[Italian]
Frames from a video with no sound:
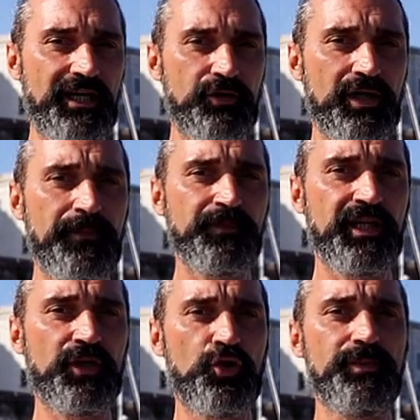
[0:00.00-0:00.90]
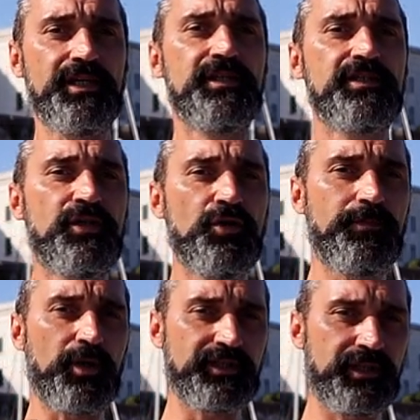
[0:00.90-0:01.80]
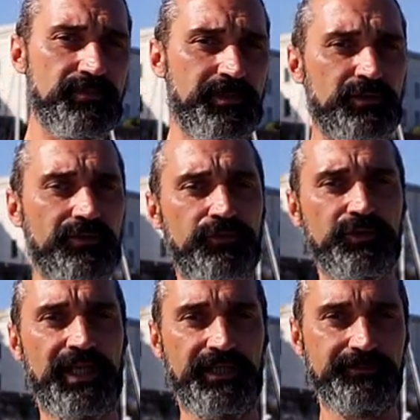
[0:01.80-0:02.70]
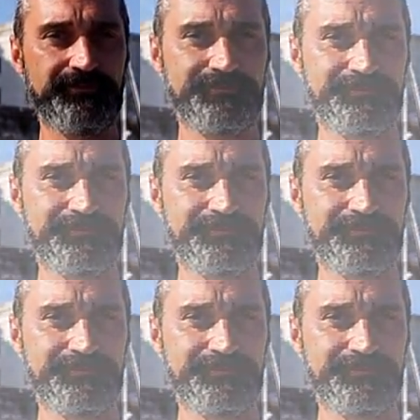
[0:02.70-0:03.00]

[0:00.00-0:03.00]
ancora e come si comporta rispetto al fondale.